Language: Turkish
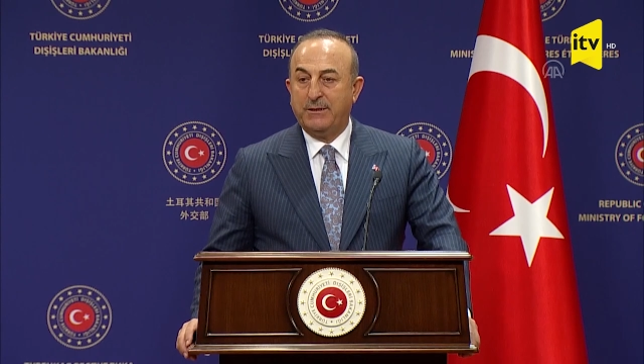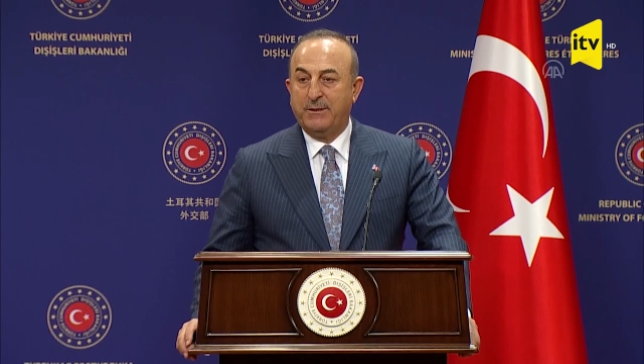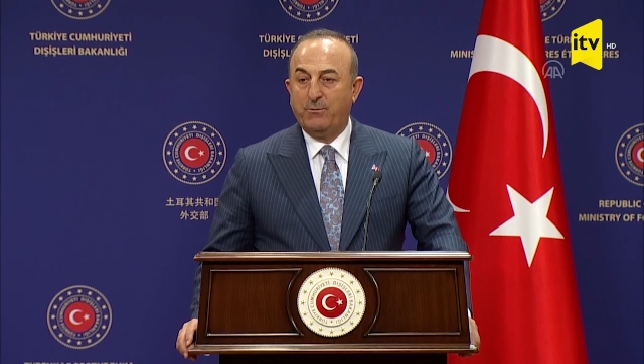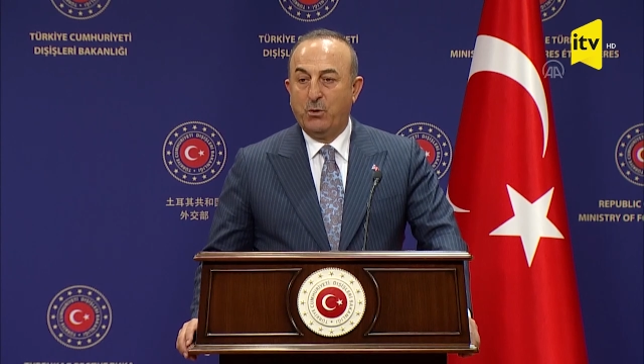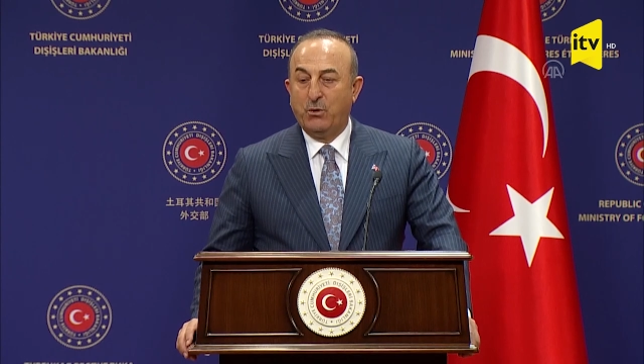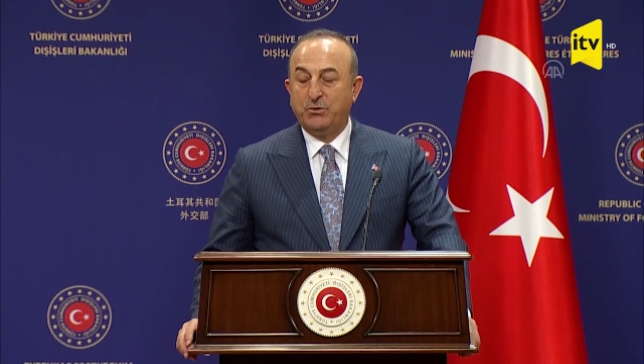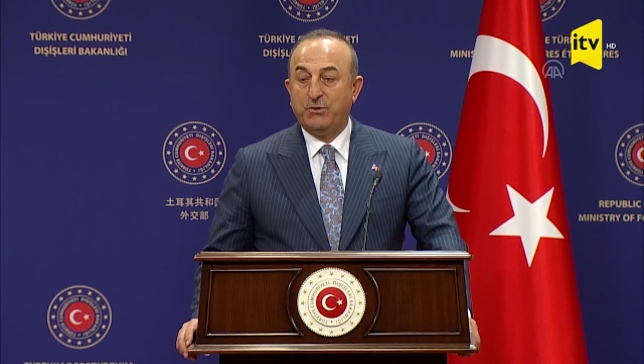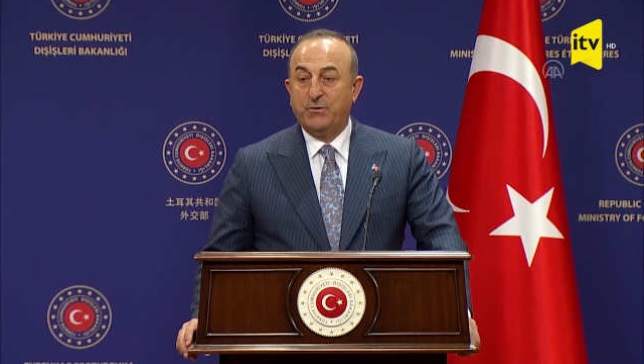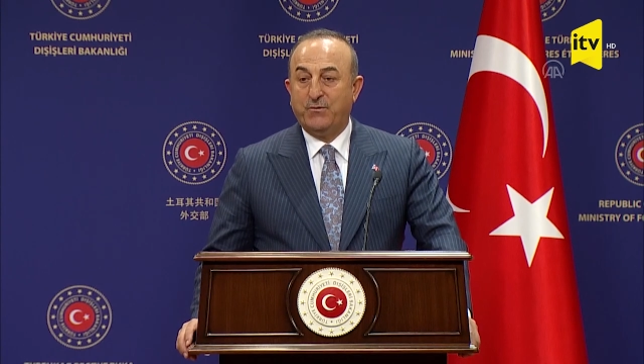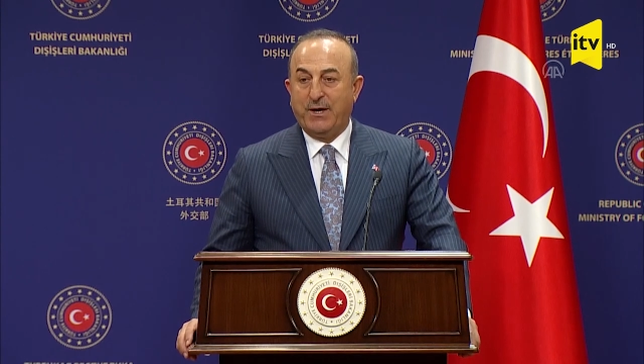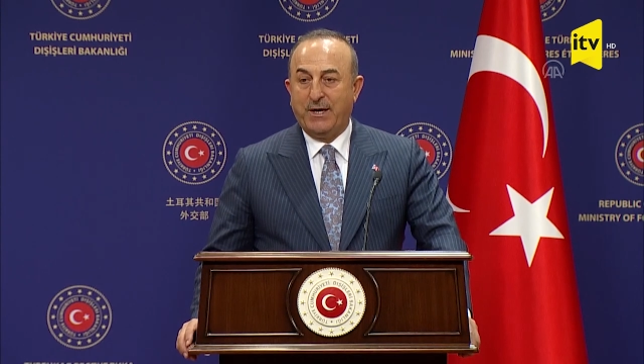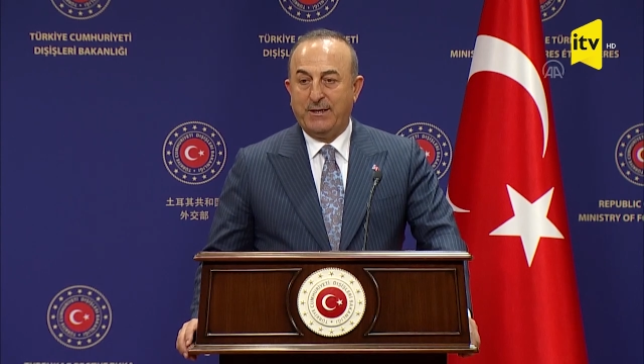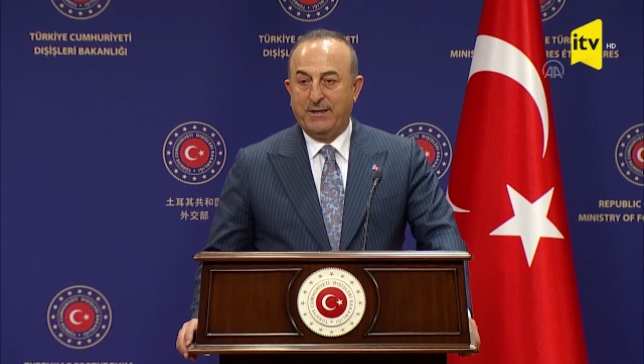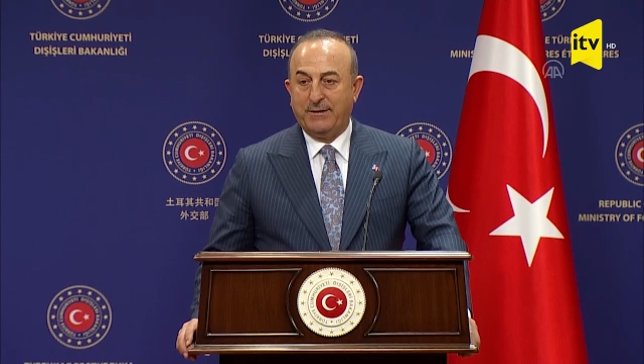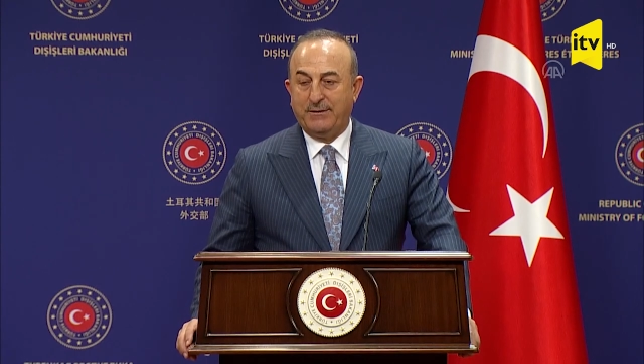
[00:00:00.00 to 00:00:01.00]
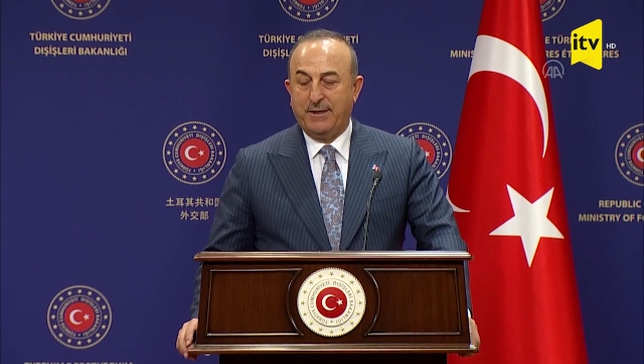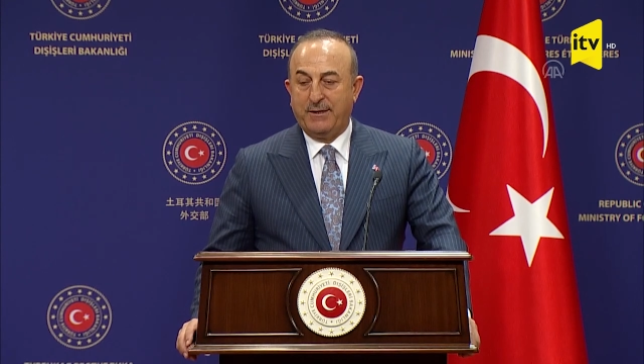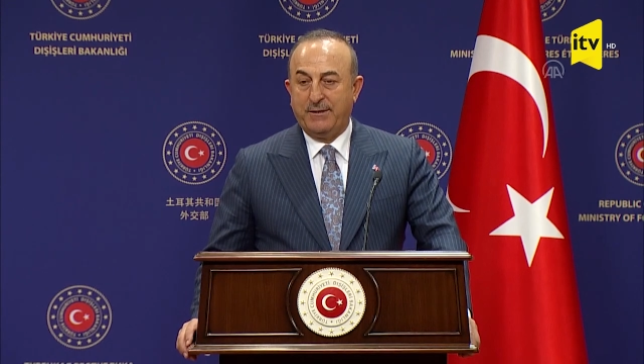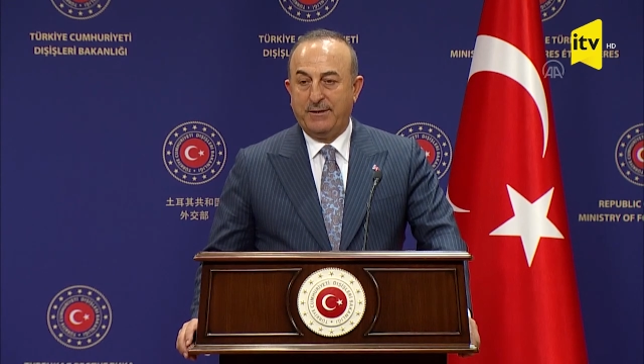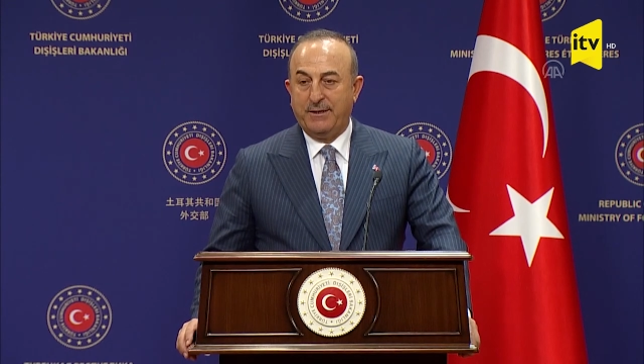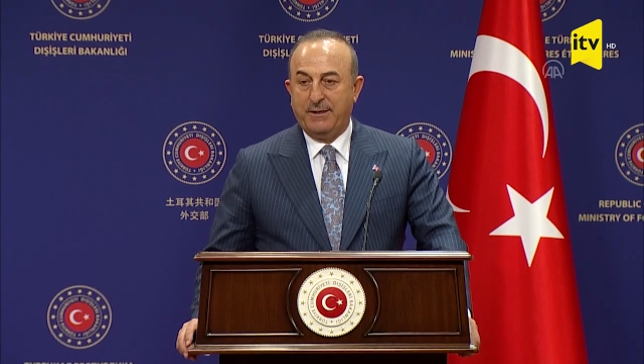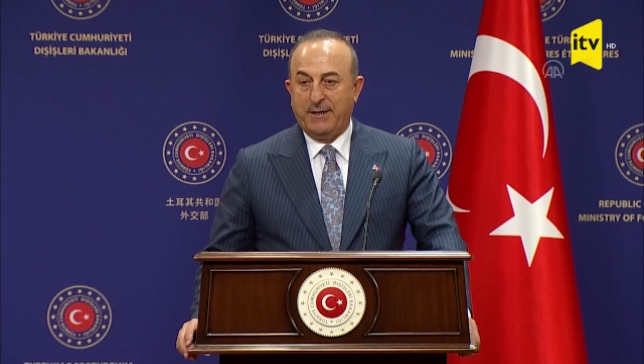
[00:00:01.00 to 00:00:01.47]
de bölücü
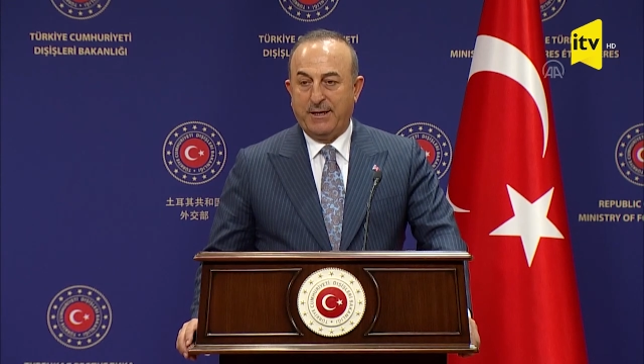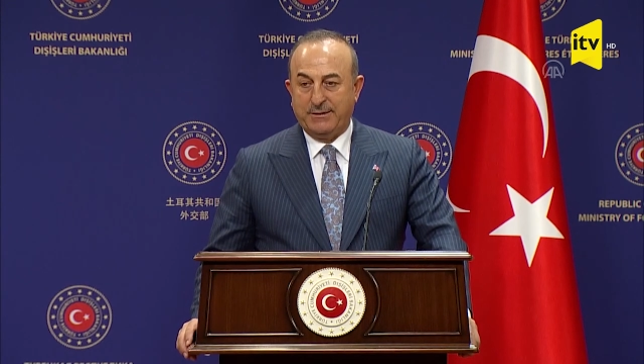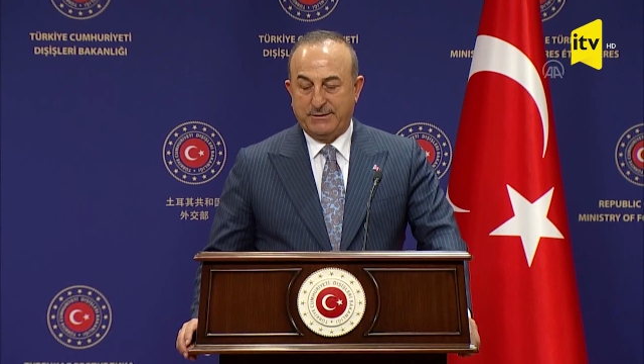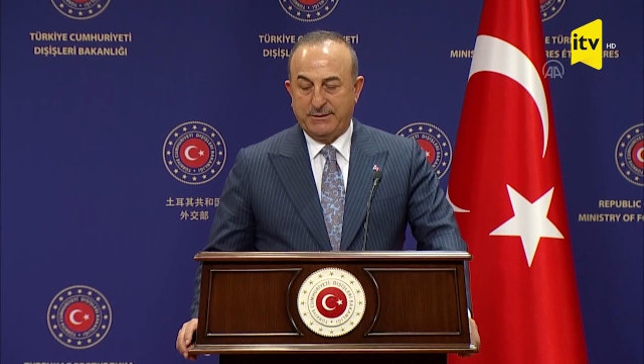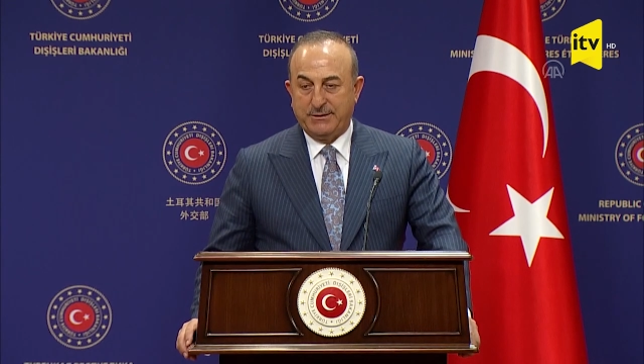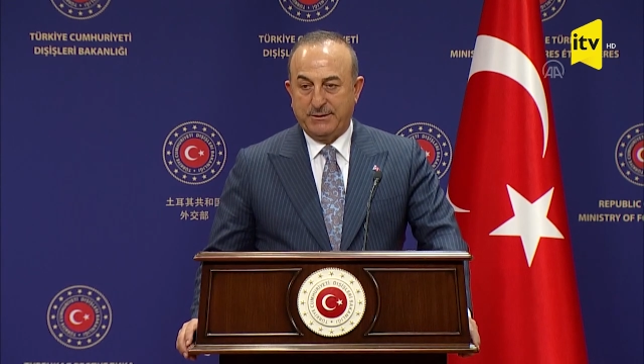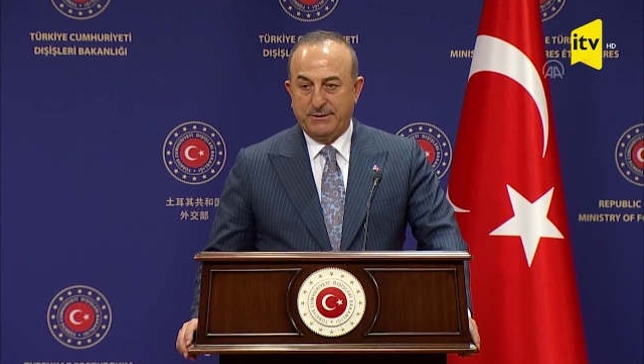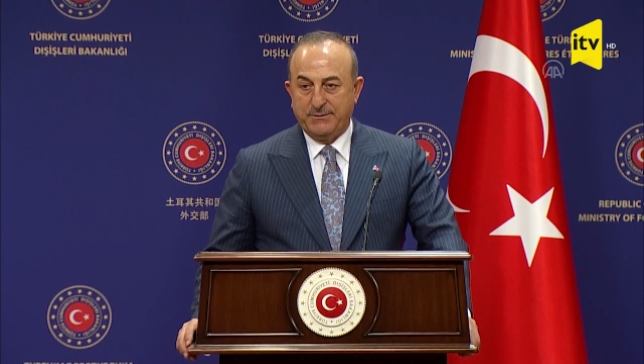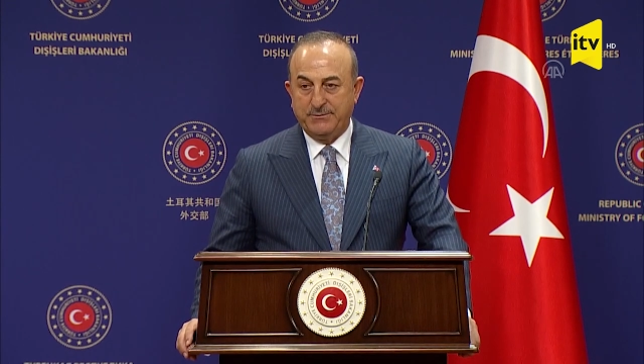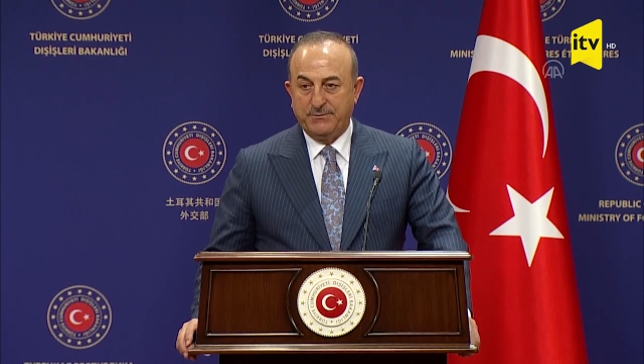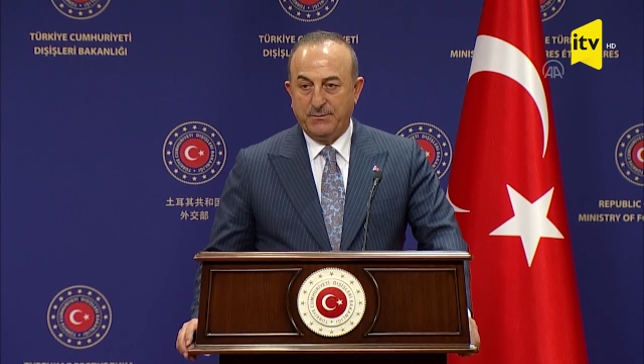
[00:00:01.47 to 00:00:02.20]
faaliyetlerini arttırdı.